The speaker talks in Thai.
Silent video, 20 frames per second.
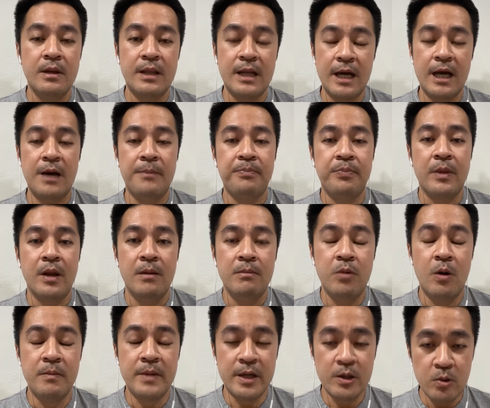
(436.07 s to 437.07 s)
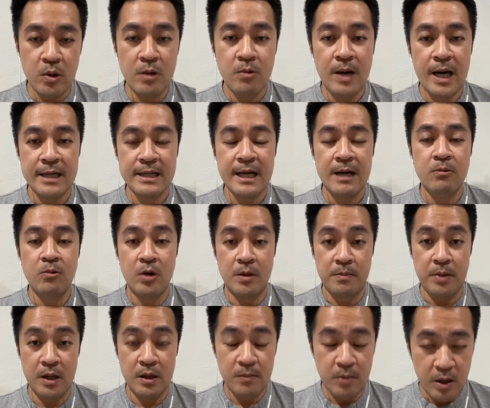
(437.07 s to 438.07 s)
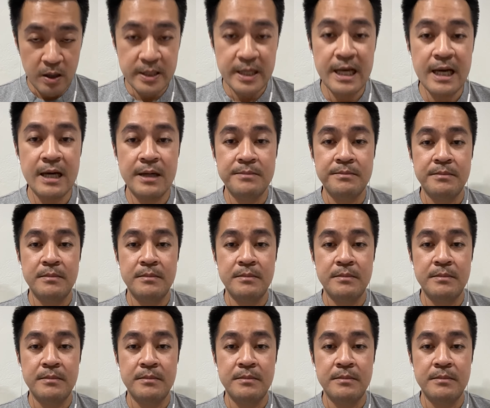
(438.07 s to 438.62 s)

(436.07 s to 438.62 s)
นะครับผมเห็นด้วยว่าถ้าโหวตพรบนี้